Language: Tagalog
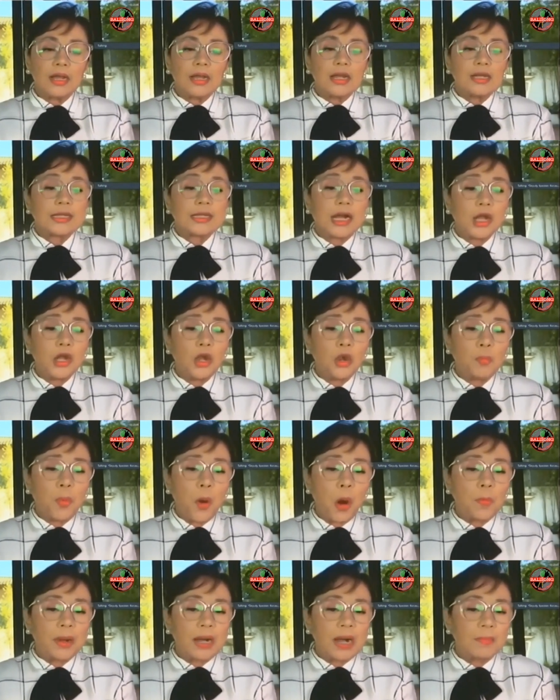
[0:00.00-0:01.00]
Sa ngayon
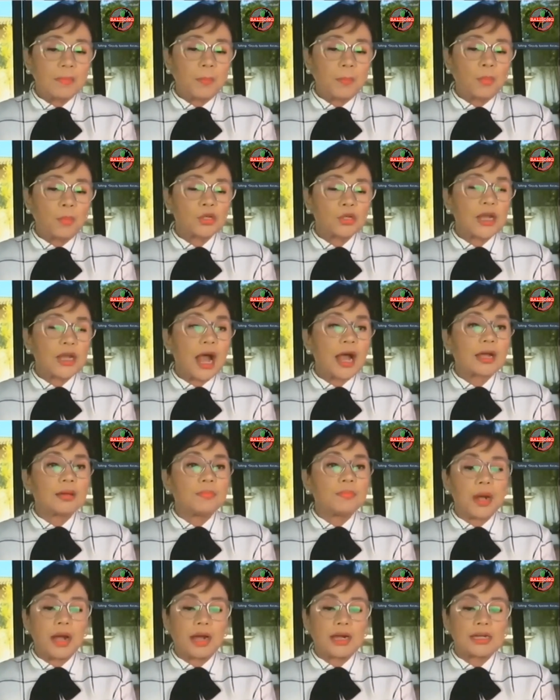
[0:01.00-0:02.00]
po, marami po sa
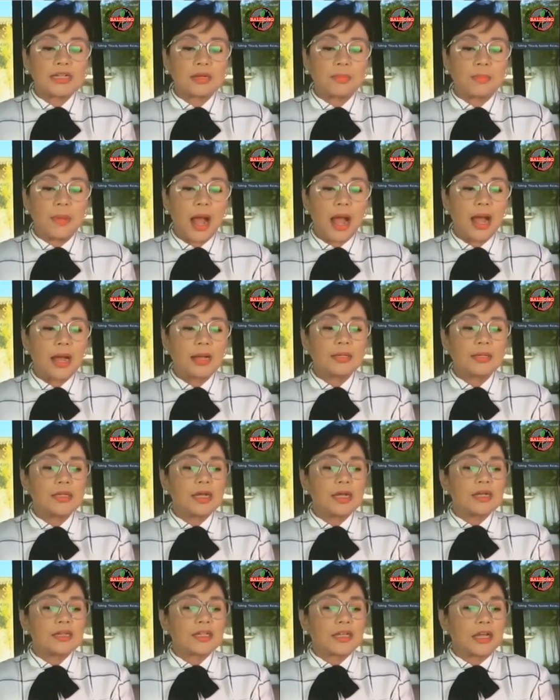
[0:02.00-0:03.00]
aking mga kasamahan
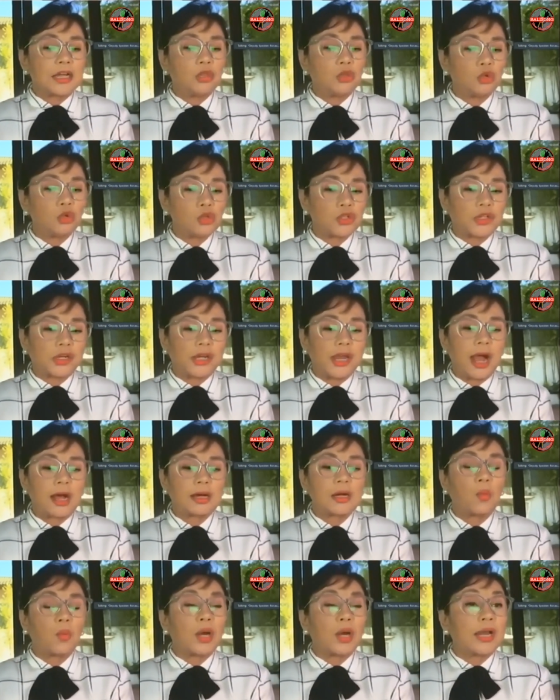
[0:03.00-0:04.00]
sa industriya
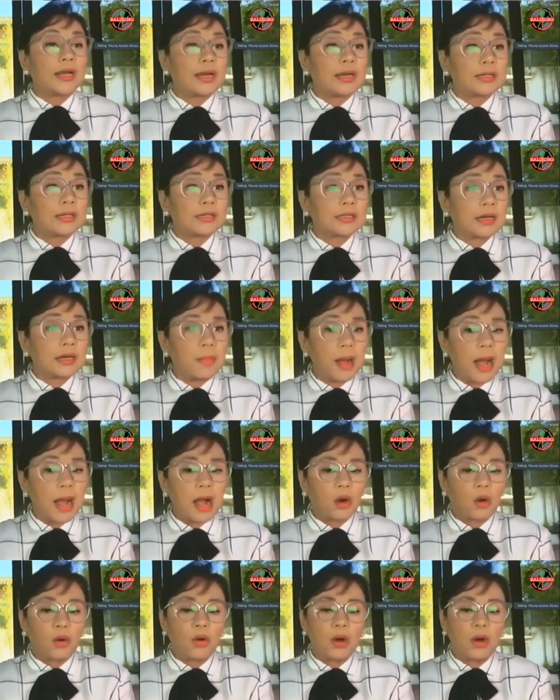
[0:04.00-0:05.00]
ang nawalan na ng
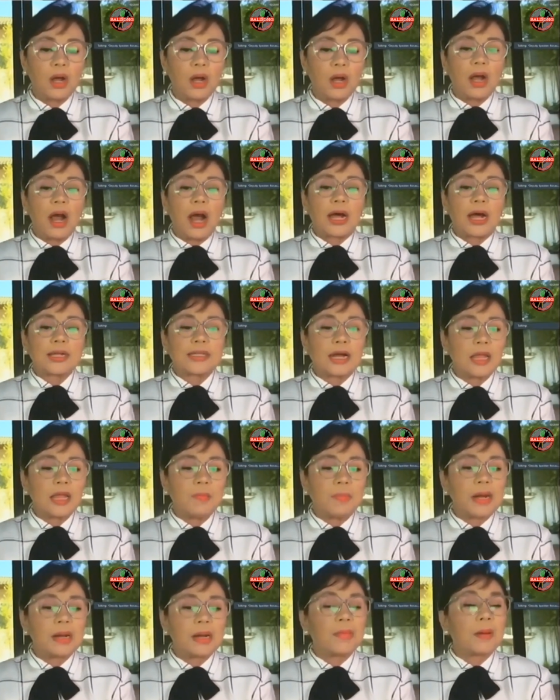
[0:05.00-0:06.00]
trabaho at ang
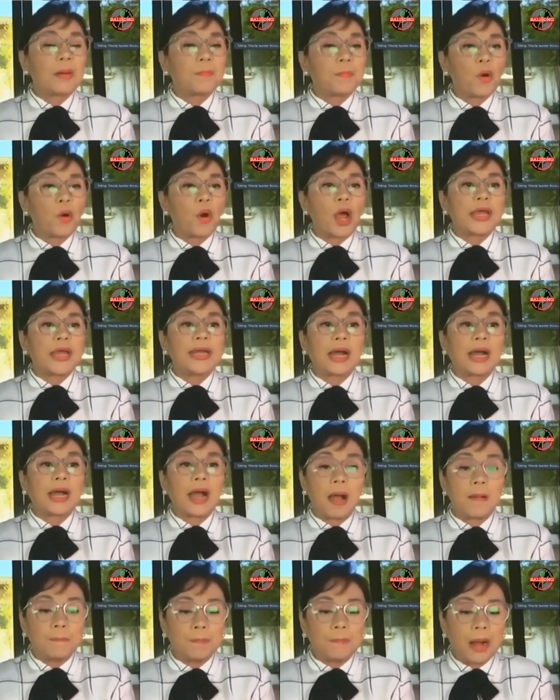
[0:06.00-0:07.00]
iba naman po ay
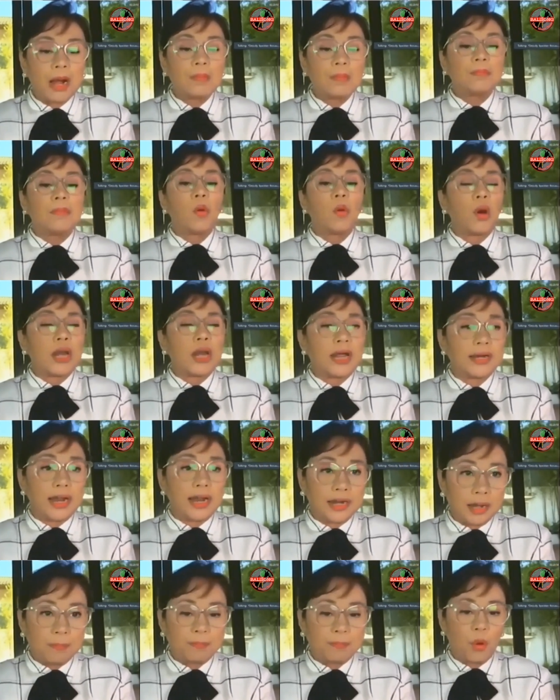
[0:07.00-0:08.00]
nakaambang mawala na
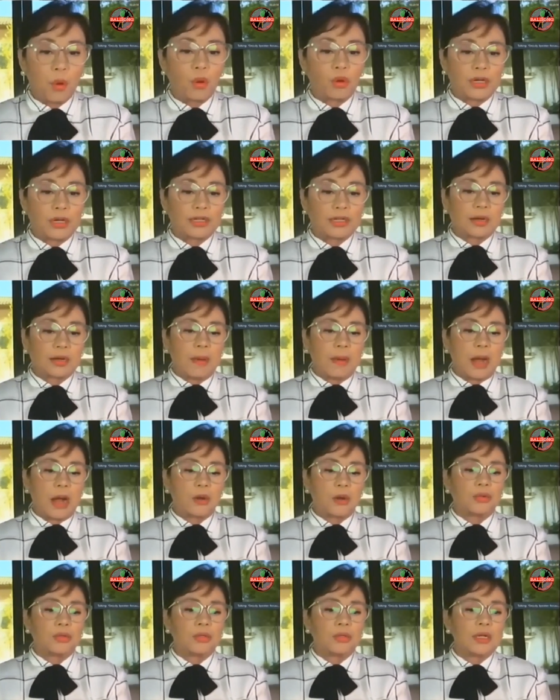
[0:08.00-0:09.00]
rin po ng
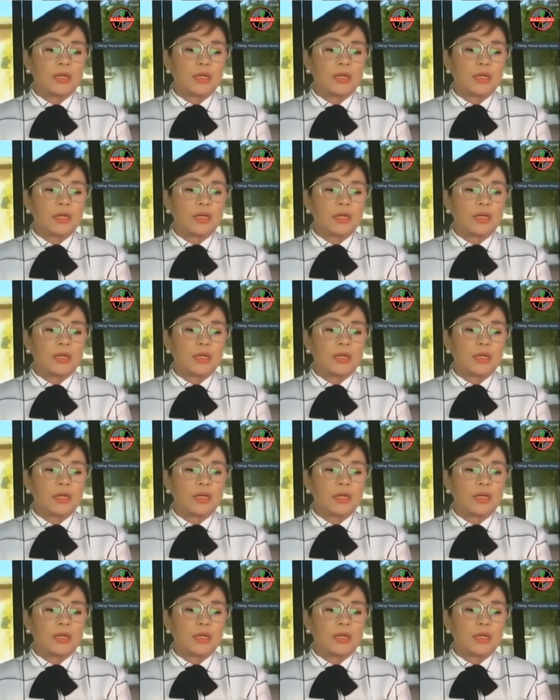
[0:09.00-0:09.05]
trabaho.